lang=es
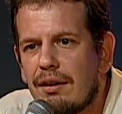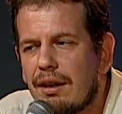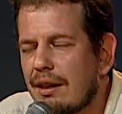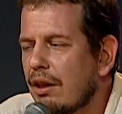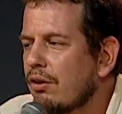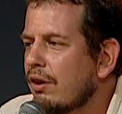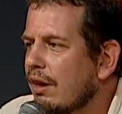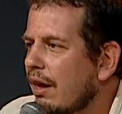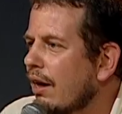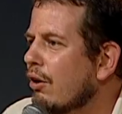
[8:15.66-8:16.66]
tratando de
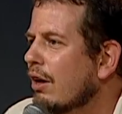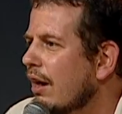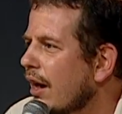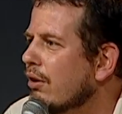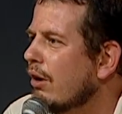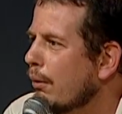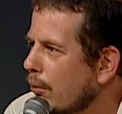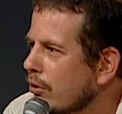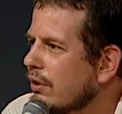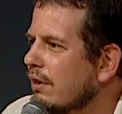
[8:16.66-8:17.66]
traer los relatos, las
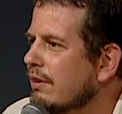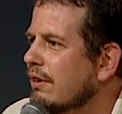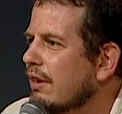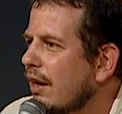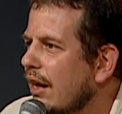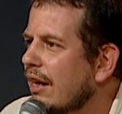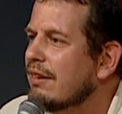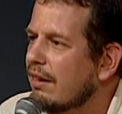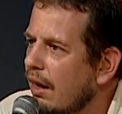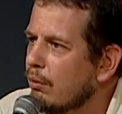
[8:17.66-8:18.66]
voces, las
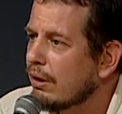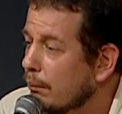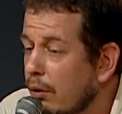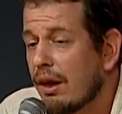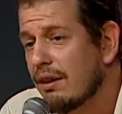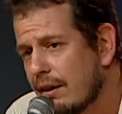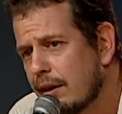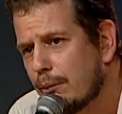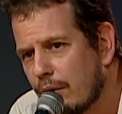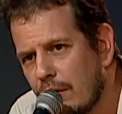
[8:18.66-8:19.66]
ideas de nuestras mujeres, en
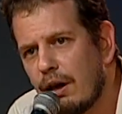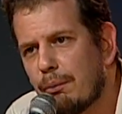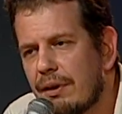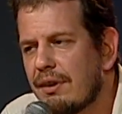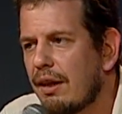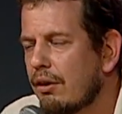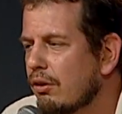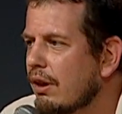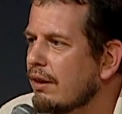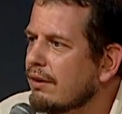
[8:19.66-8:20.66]
esta oportunidad después serán
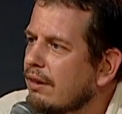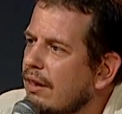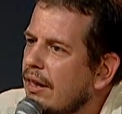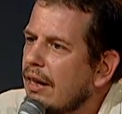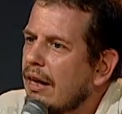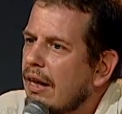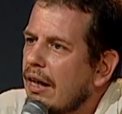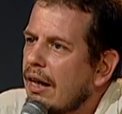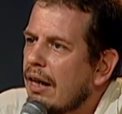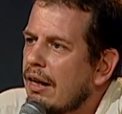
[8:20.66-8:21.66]
otras.
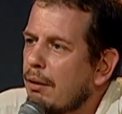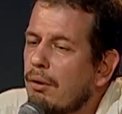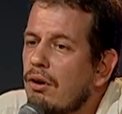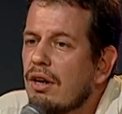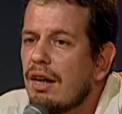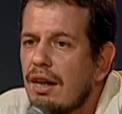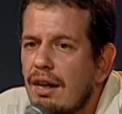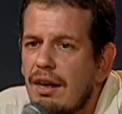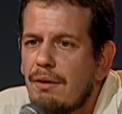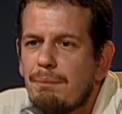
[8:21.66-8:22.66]
De modo
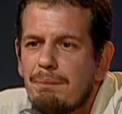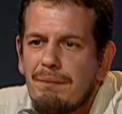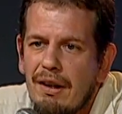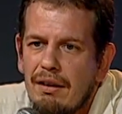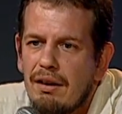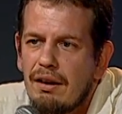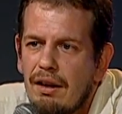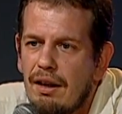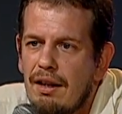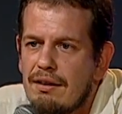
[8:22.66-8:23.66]
que
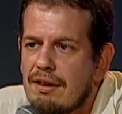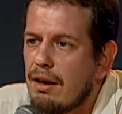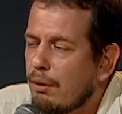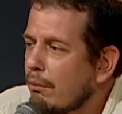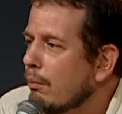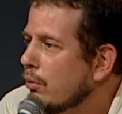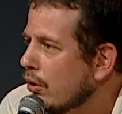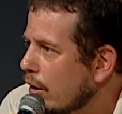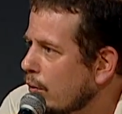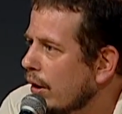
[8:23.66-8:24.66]
eh, celebramos mucho
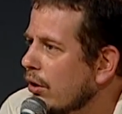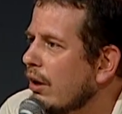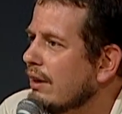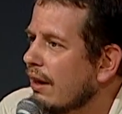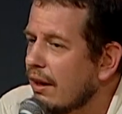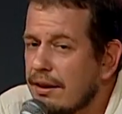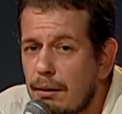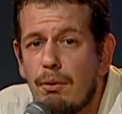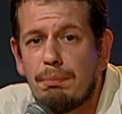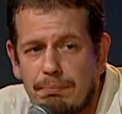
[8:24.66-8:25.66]
el encuentro, les
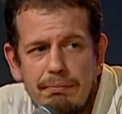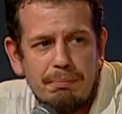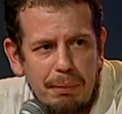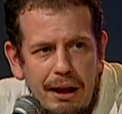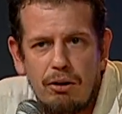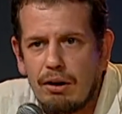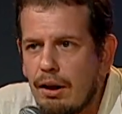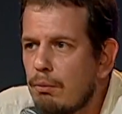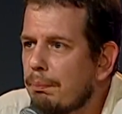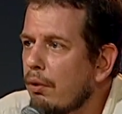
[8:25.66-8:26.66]
agradecemos para
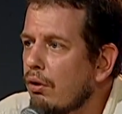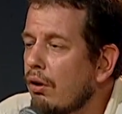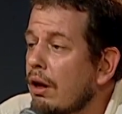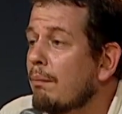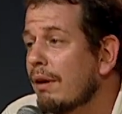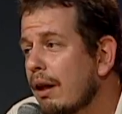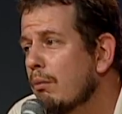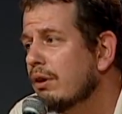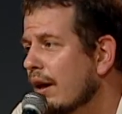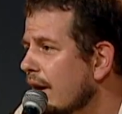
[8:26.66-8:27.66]
cortar un poco.
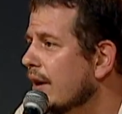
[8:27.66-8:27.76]
Invitamos a que